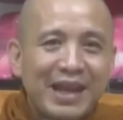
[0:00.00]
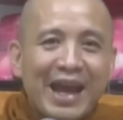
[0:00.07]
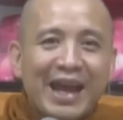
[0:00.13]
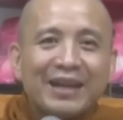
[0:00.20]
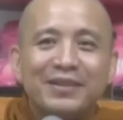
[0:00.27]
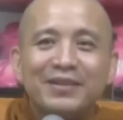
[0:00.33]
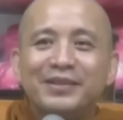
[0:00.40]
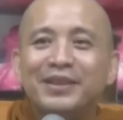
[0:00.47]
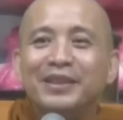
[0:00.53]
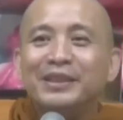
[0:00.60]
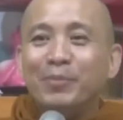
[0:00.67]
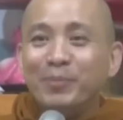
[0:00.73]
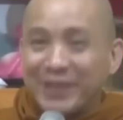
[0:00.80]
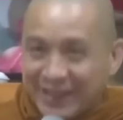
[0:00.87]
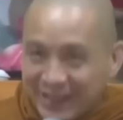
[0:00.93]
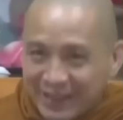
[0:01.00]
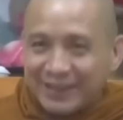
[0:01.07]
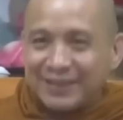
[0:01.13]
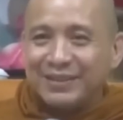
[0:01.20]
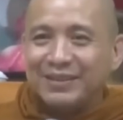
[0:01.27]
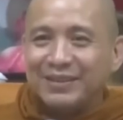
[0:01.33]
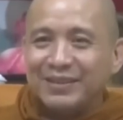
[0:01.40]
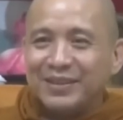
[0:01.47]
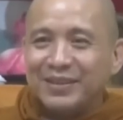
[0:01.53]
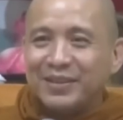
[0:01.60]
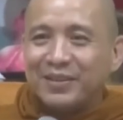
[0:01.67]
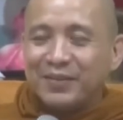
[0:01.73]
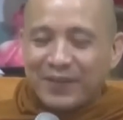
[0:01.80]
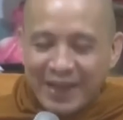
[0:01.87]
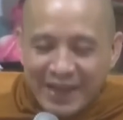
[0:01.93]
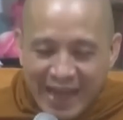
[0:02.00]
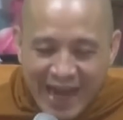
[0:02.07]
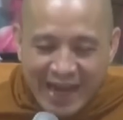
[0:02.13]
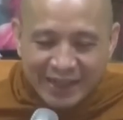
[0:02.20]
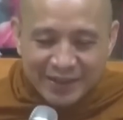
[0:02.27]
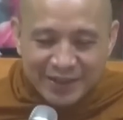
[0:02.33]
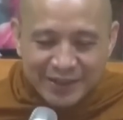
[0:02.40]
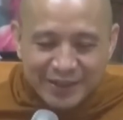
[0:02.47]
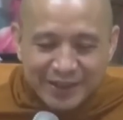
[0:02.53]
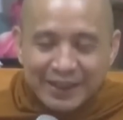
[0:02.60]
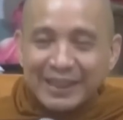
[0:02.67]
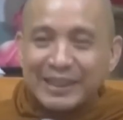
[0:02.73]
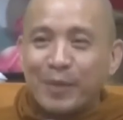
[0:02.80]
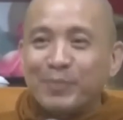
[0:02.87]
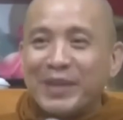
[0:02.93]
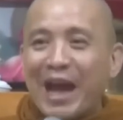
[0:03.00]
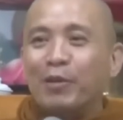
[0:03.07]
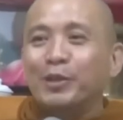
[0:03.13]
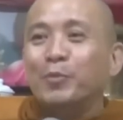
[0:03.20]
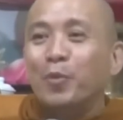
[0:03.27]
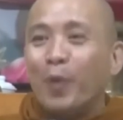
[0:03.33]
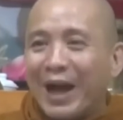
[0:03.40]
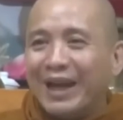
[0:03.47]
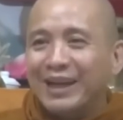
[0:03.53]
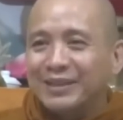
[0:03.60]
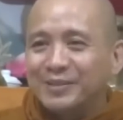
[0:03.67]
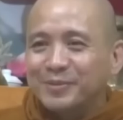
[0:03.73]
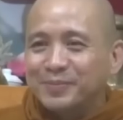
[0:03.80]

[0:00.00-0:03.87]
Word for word: đạt được những tâm thiền và đạt được những cái tâm đạo tâm quả